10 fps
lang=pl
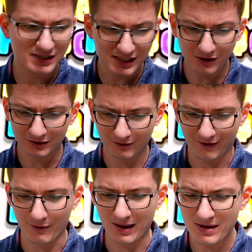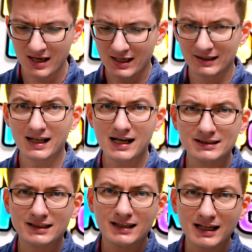przygotowałem, na
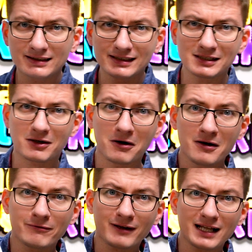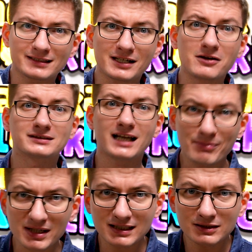razie tak tylko w kadrze ją
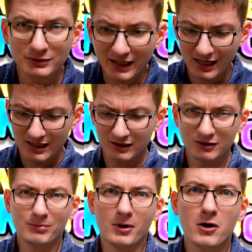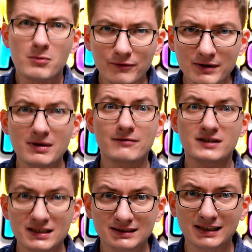zaprezentuję, no bo omówimy
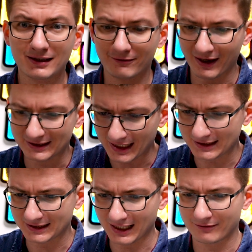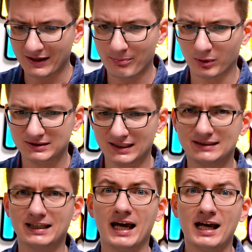wszystkie 22
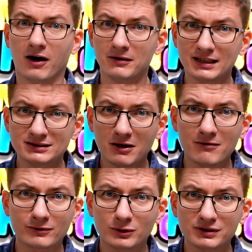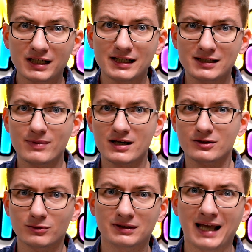pozycje. One są w dużej liczbie
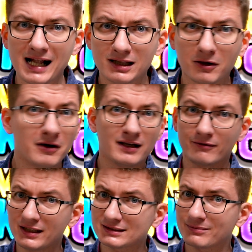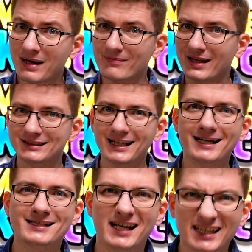sztuk na alto, więc mam
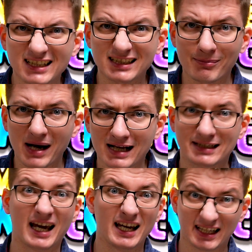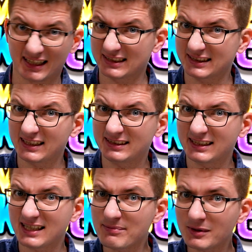nadzieję, że nie zabraknie.
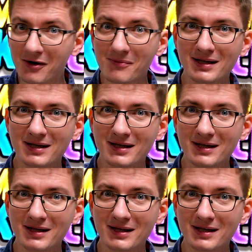Jesteście ze mną?